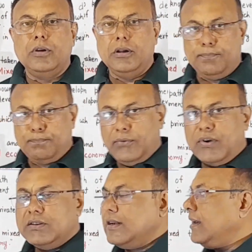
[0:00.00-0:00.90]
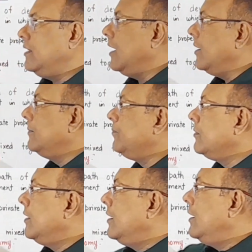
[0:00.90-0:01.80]
प्रेफरेंस नहीं दिया
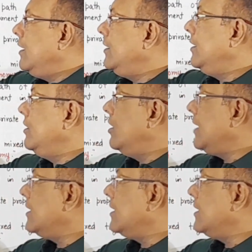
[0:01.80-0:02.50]
इट डिड नॉट